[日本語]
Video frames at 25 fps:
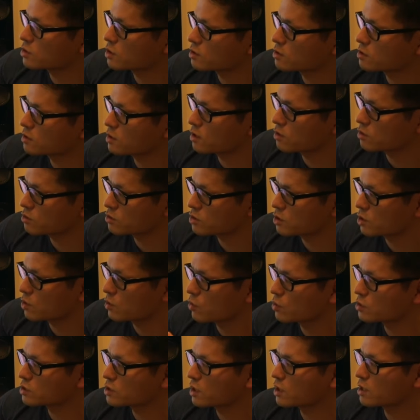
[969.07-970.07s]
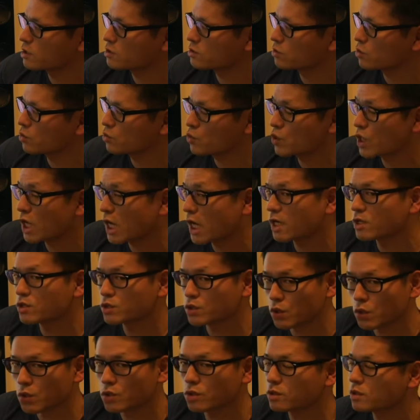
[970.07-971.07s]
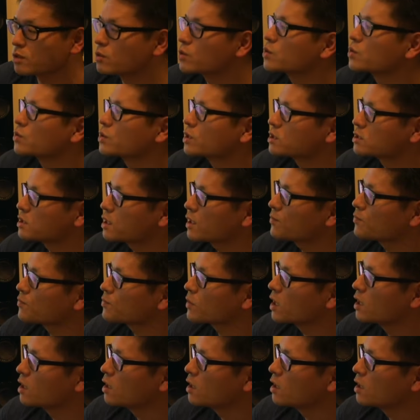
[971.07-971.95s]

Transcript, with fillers: 作権として保護されることがあるぞっていうことですね。